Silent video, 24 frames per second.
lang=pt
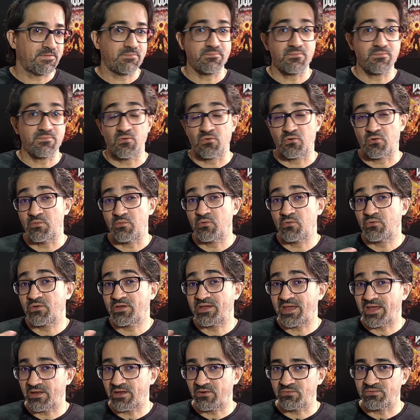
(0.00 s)
Bom, como eu
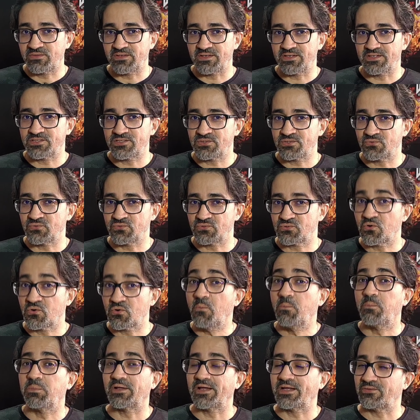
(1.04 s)
quero ter esse curso
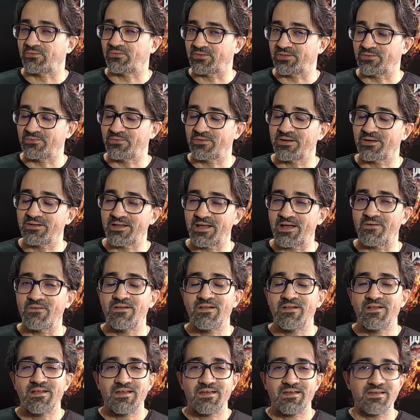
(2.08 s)
completo aqui no canal,
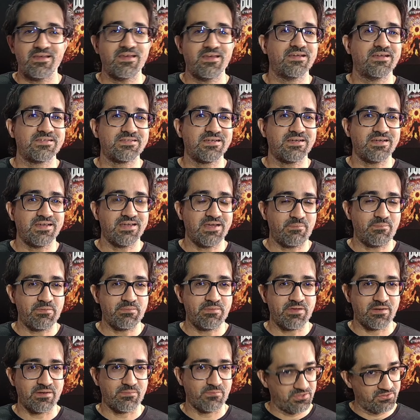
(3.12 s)
essa é a
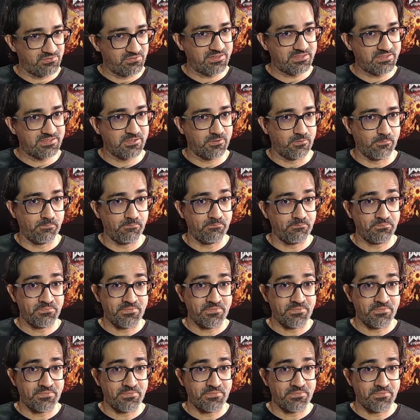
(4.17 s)
primeira motivação.